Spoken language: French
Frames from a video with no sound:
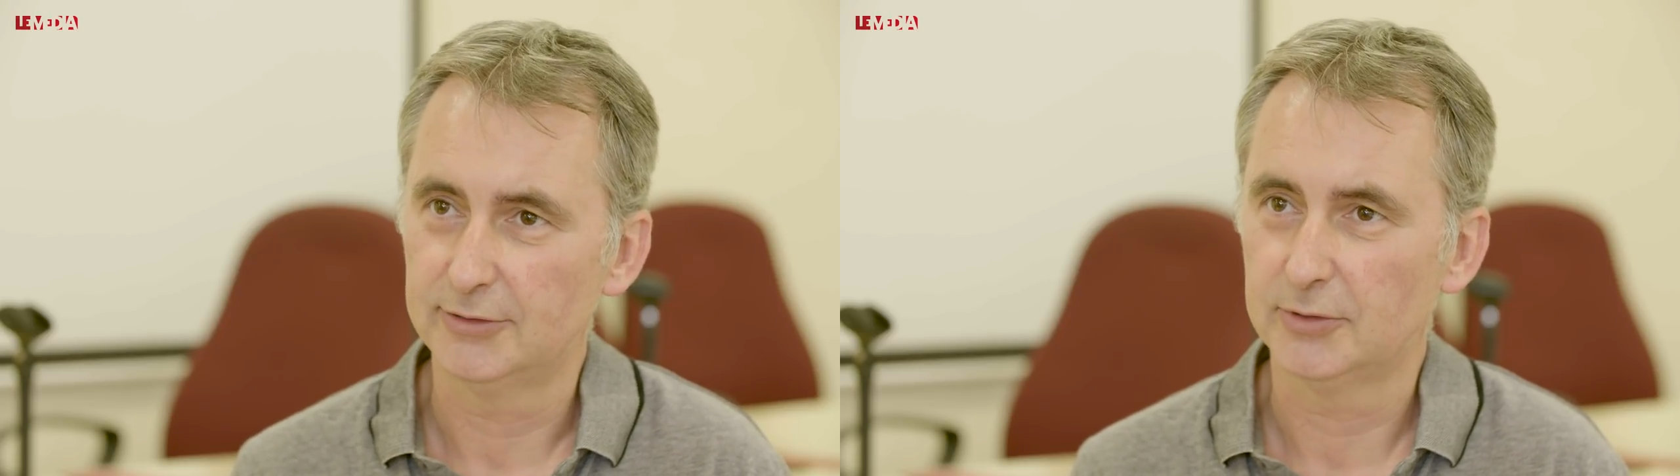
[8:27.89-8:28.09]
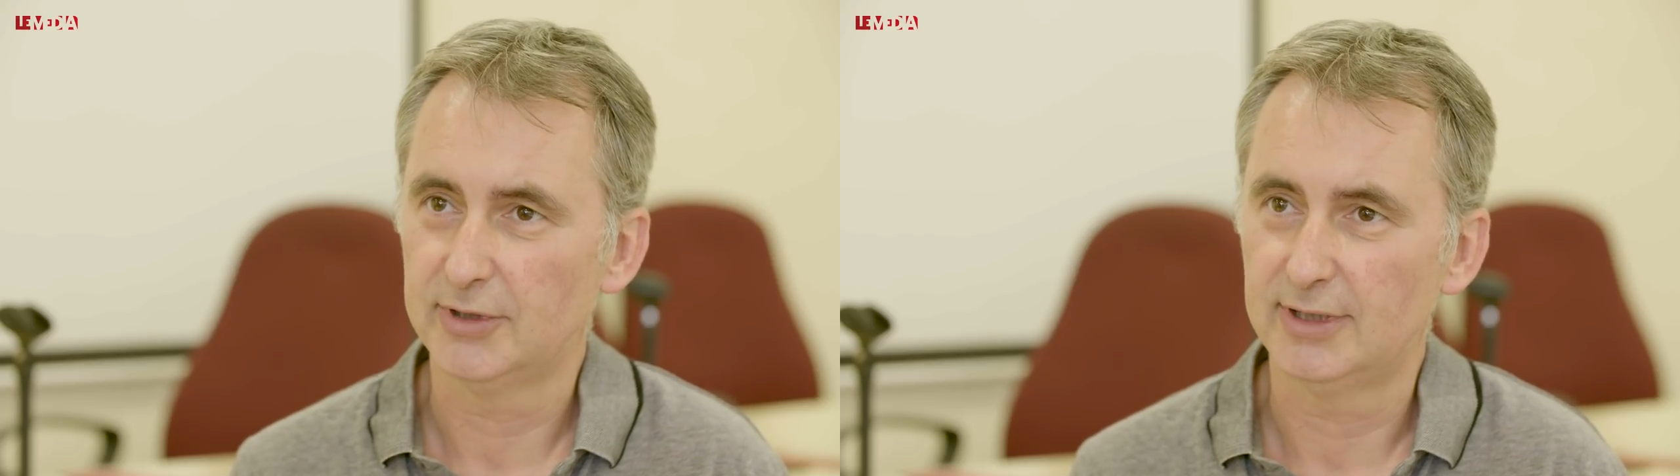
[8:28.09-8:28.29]

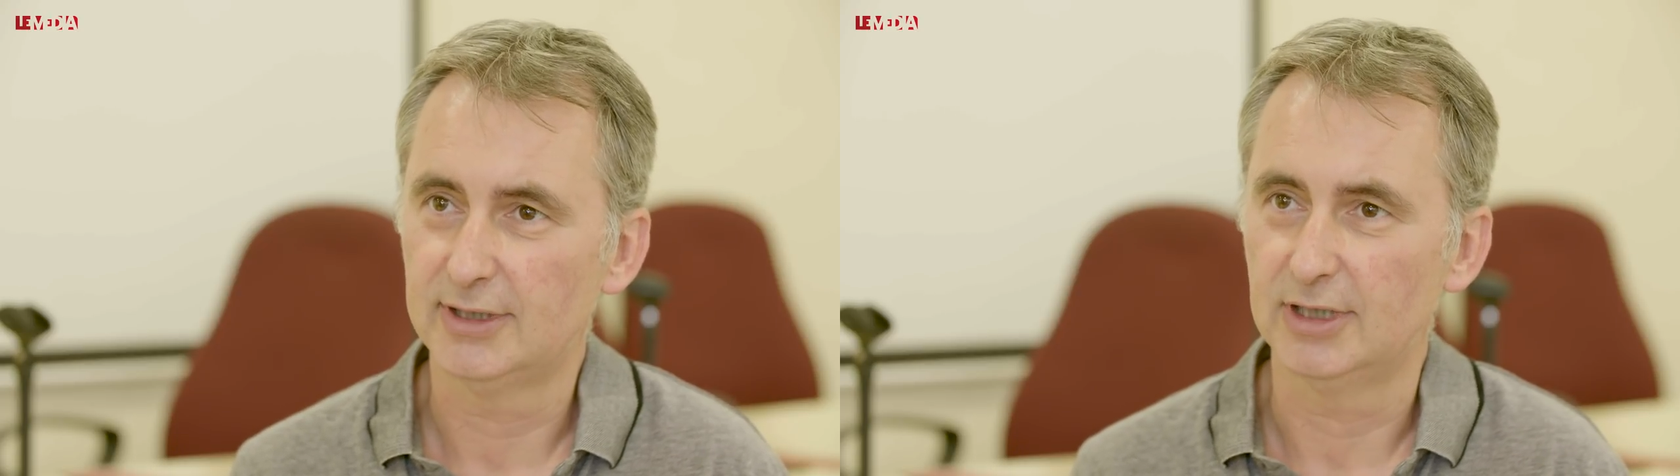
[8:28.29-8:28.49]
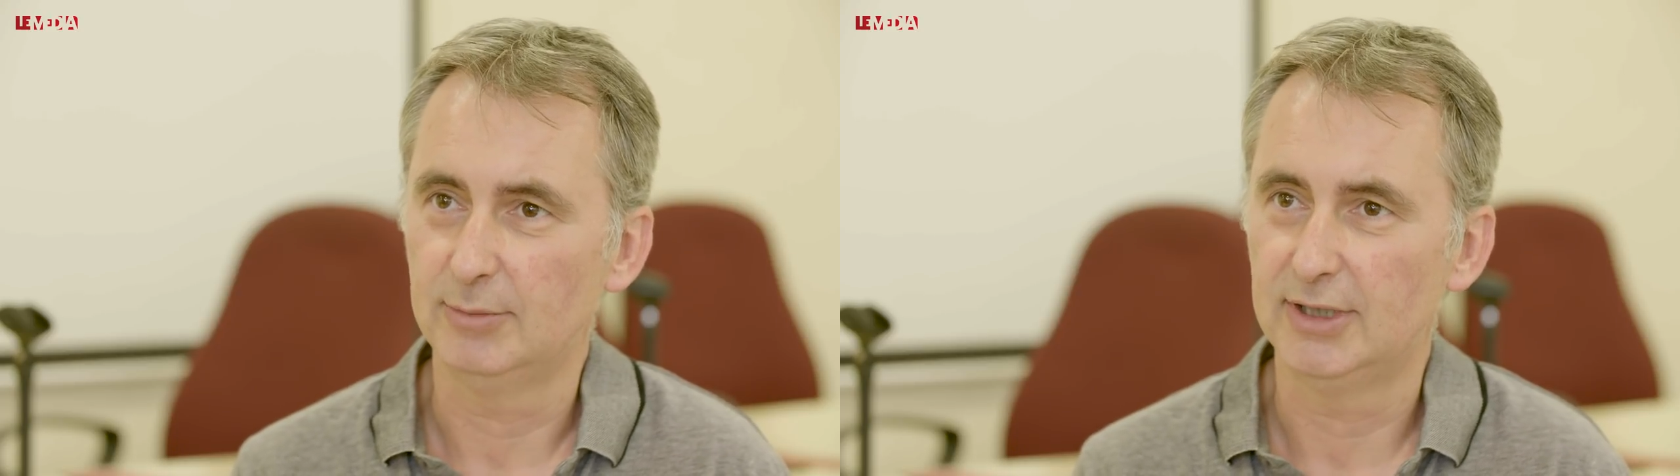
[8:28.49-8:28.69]
société
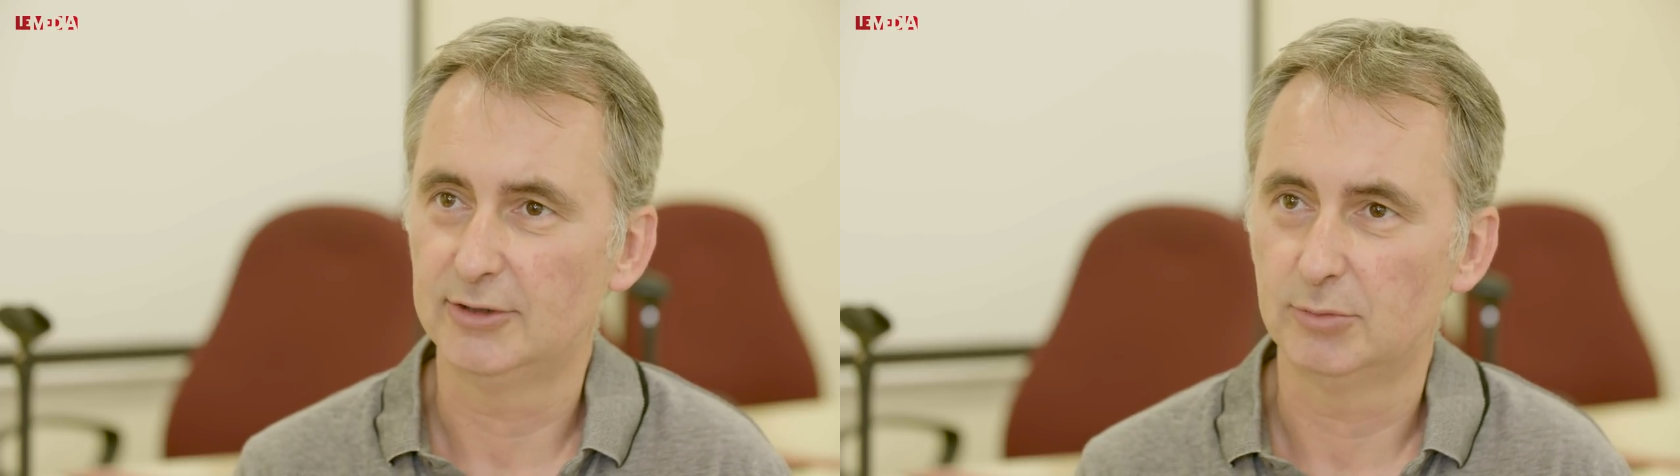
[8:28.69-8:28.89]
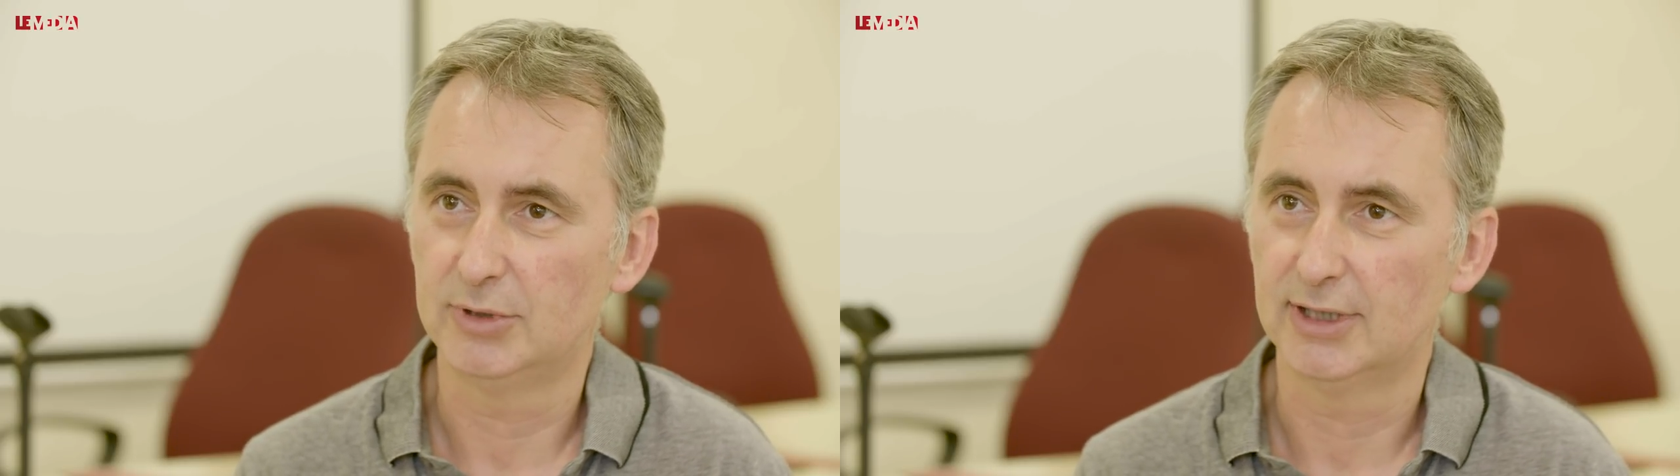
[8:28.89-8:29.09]
qui émet
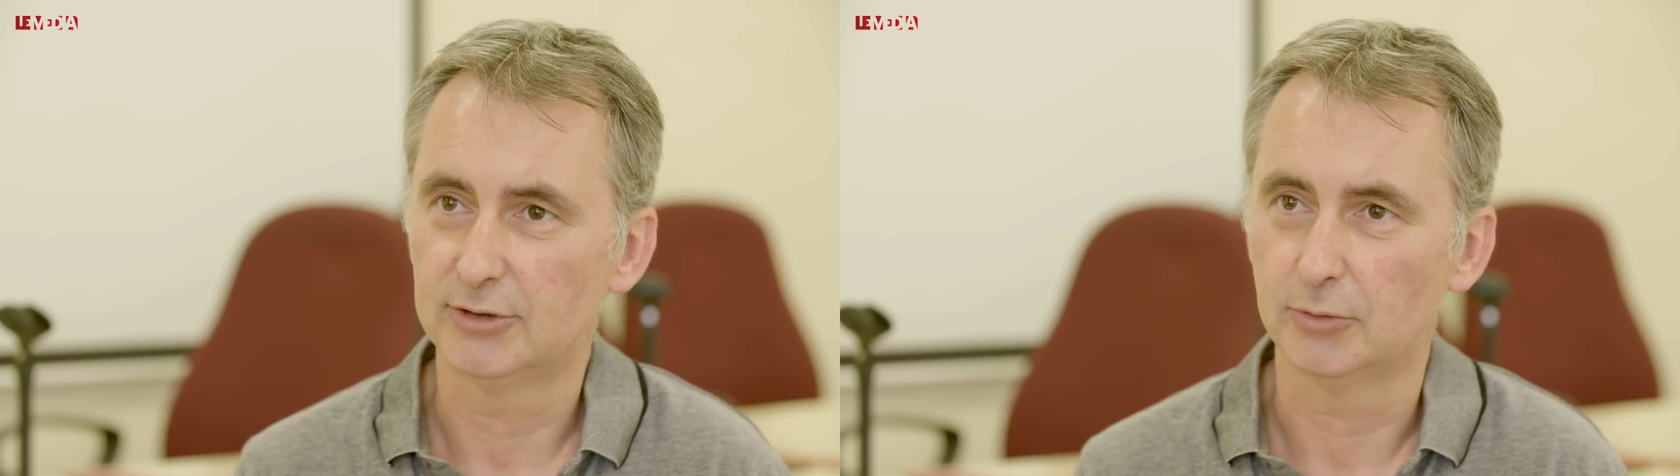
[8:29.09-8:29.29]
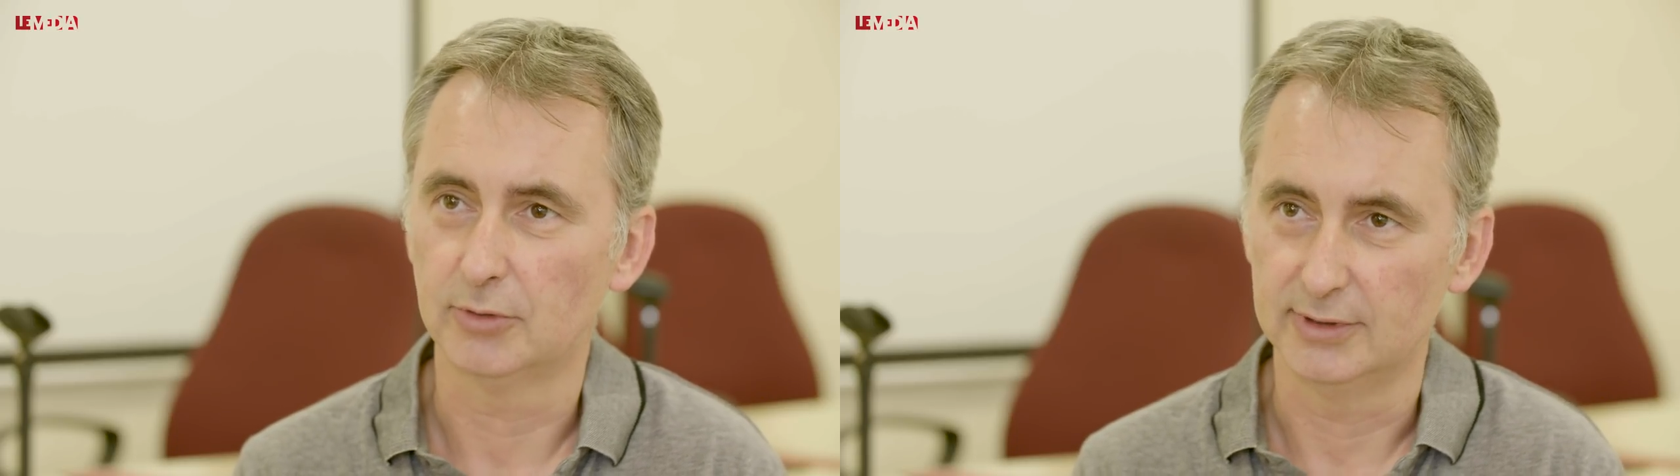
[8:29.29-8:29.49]
des obligations